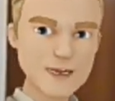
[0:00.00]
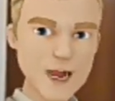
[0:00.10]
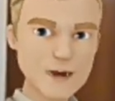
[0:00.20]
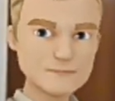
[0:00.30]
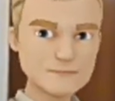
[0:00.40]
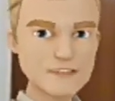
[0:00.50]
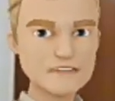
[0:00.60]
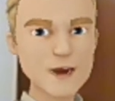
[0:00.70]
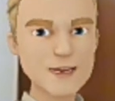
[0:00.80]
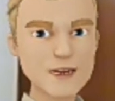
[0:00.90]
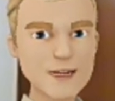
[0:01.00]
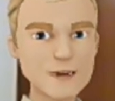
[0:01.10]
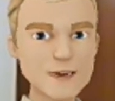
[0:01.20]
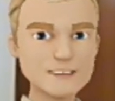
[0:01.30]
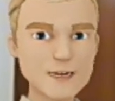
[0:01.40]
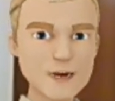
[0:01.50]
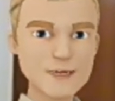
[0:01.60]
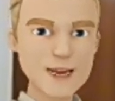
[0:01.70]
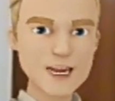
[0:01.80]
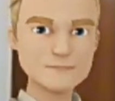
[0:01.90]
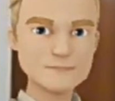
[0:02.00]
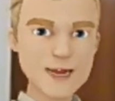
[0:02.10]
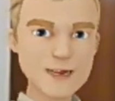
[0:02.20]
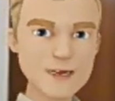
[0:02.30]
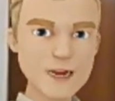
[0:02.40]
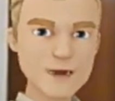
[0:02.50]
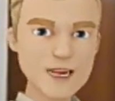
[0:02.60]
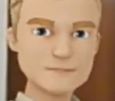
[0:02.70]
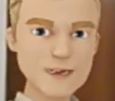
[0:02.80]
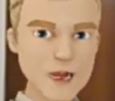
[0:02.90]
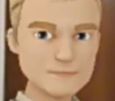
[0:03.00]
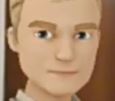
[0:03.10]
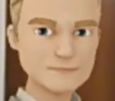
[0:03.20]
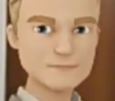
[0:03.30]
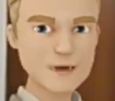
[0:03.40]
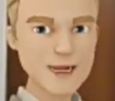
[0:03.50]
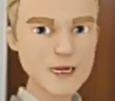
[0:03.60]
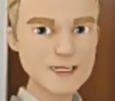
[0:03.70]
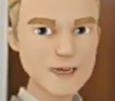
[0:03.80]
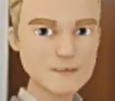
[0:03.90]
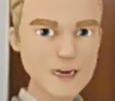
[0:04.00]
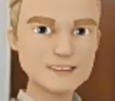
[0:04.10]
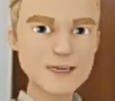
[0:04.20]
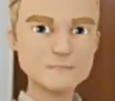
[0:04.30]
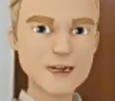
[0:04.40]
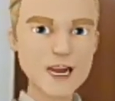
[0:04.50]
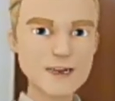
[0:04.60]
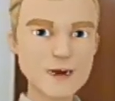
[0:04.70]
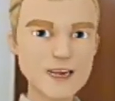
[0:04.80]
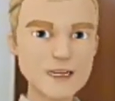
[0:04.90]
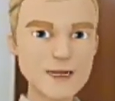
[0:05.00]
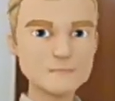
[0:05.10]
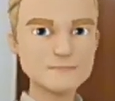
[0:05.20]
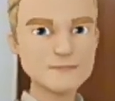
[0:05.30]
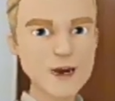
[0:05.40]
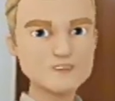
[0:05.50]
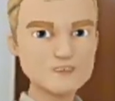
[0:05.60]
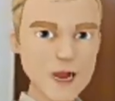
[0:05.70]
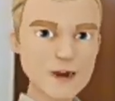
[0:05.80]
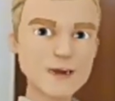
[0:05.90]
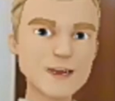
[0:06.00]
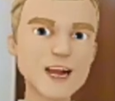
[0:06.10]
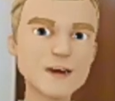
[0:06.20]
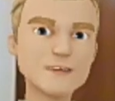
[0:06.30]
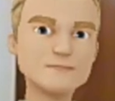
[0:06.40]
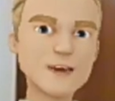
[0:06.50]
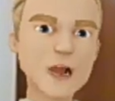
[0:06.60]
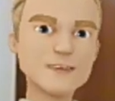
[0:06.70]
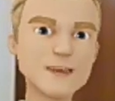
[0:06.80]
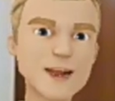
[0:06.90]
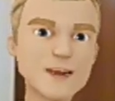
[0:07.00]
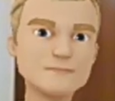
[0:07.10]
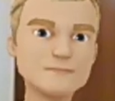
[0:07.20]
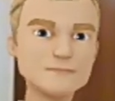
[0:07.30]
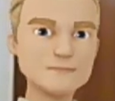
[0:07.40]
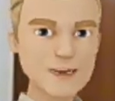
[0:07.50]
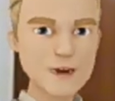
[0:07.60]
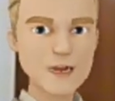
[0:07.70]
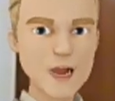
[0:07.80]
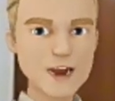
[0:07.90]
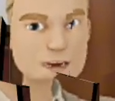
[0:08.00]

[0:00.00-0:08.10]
फिलहाल यह पूरी तरह से टेस्टेड नहीं है लेकिन अगर आप नई यूज इंटरफेस का मजा लेना चाहते हैं तो जरूर डाउनलोड करें यार हम इंडियन जो